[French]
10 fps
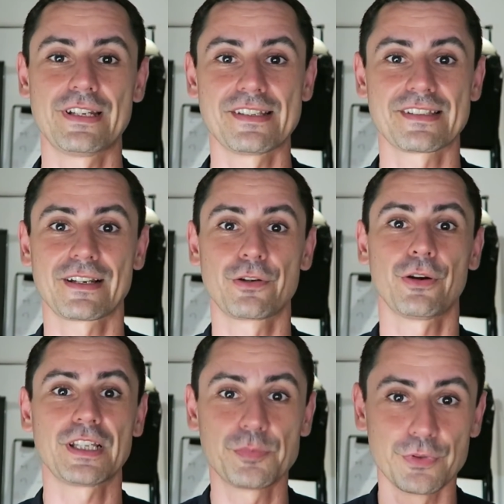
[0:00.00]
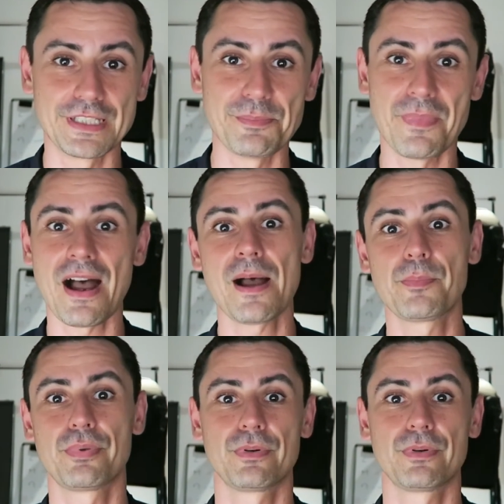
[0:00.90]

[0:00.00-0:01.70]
les algorithmes des maps,